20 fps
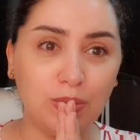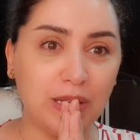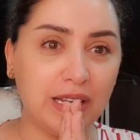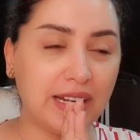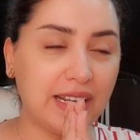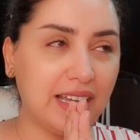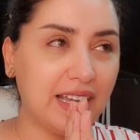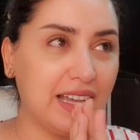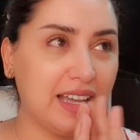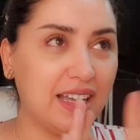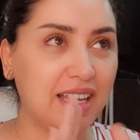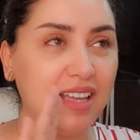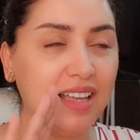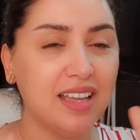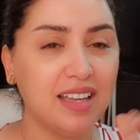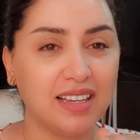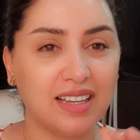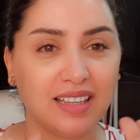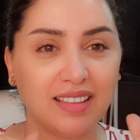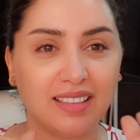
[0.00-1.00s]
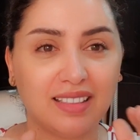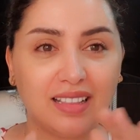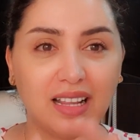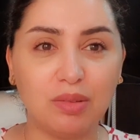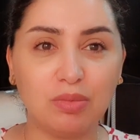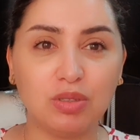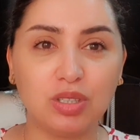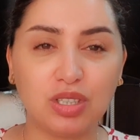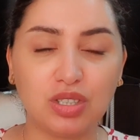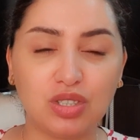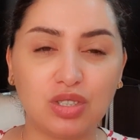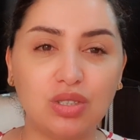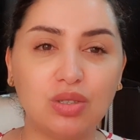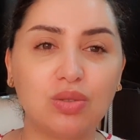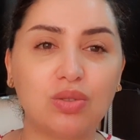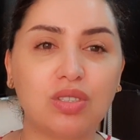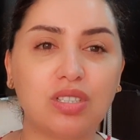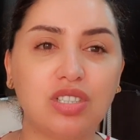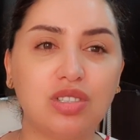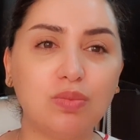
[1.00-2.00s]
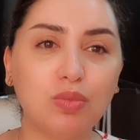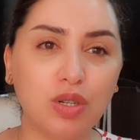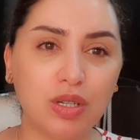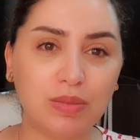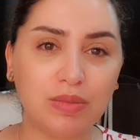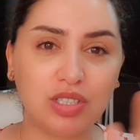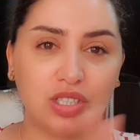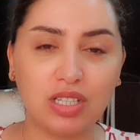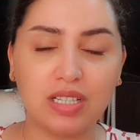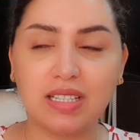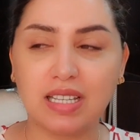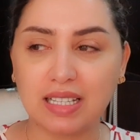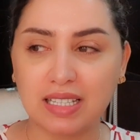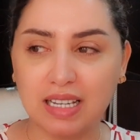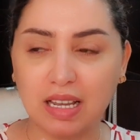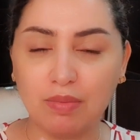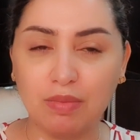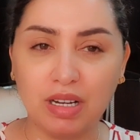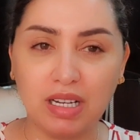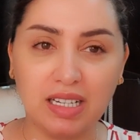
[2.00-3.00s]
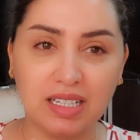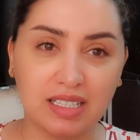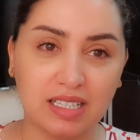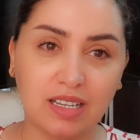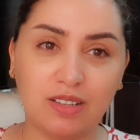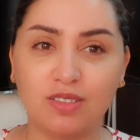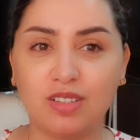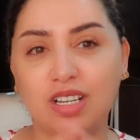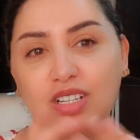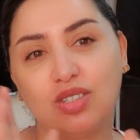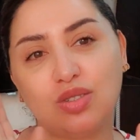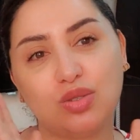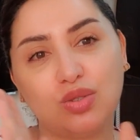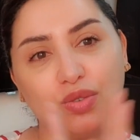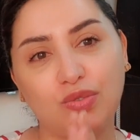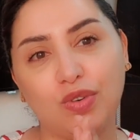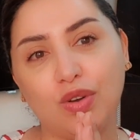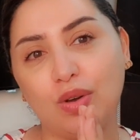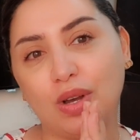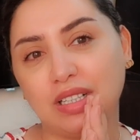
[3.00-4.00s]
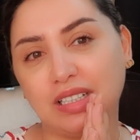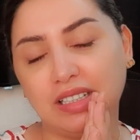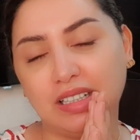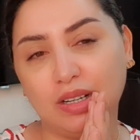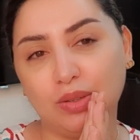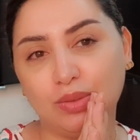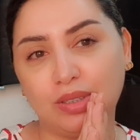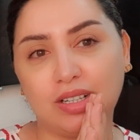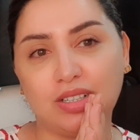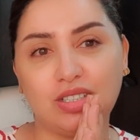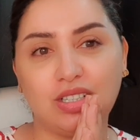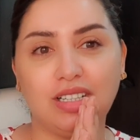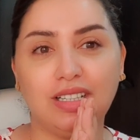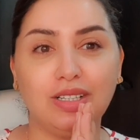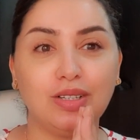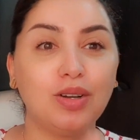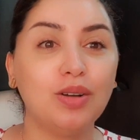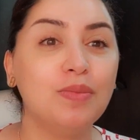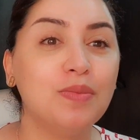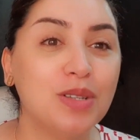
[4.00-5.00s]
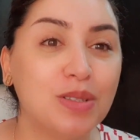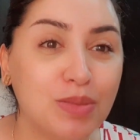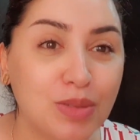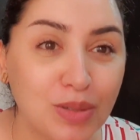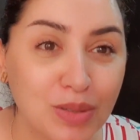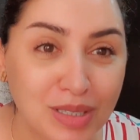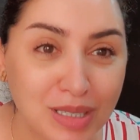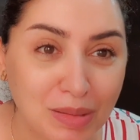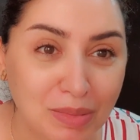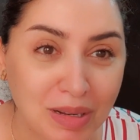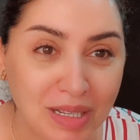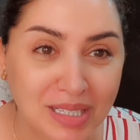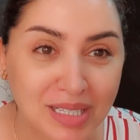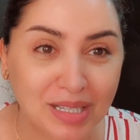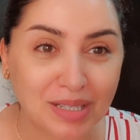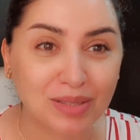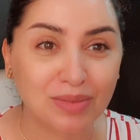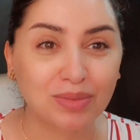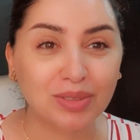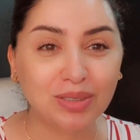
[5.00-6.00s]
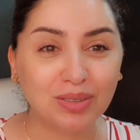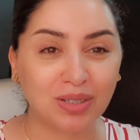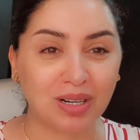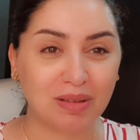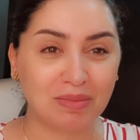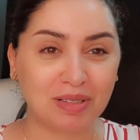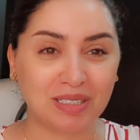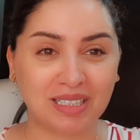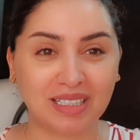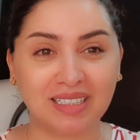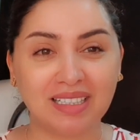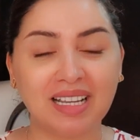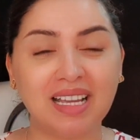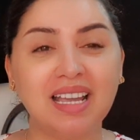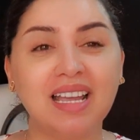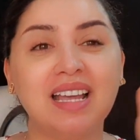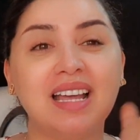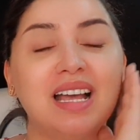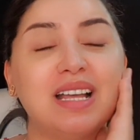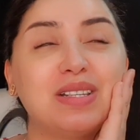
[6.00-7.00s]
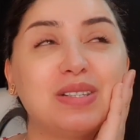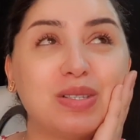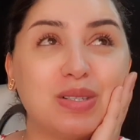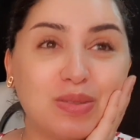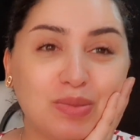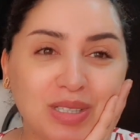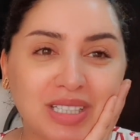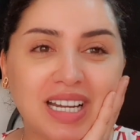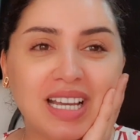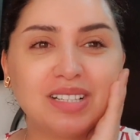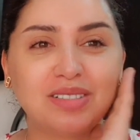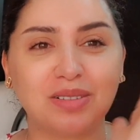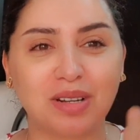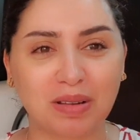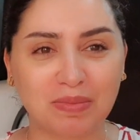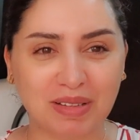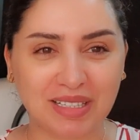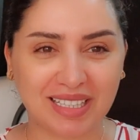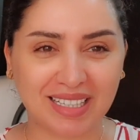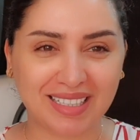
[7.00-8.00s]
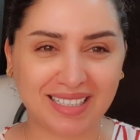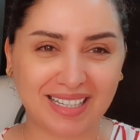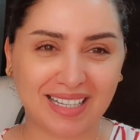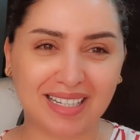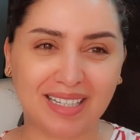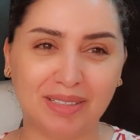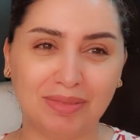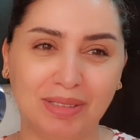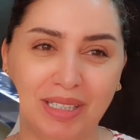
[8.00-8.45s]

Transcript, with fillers: البارح آه، كان الظلام وداك الشيء المهم التجهيزات كامله اللي صايبت اجي تشوفوا وغادي نعاود نرجع لكم ما تمشيو لتا بلاصه زوين ورمضان الزوينات ورمضان أيوة، كامل